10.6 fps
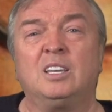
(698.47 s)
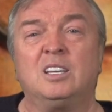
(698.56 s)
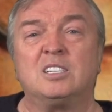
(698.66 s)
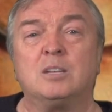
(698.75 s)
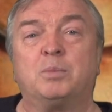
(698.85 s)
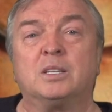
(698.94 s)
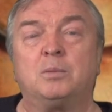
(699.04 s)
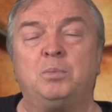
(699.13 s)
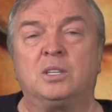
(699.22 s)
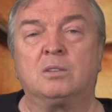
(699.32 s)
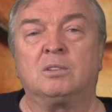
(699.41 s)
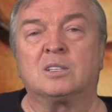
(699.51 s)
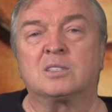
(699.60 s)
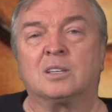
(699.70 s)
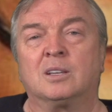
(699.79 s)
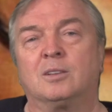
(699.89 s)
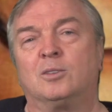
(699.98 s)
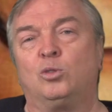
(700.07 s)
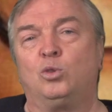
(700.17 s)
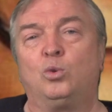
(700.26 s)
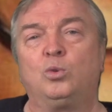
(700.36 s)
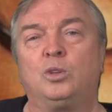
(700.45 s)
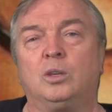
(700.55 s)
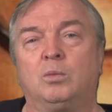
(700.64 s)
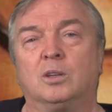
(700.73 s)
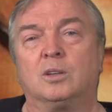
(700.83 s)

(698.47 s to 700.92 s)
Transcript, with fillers: если подпитывается другими.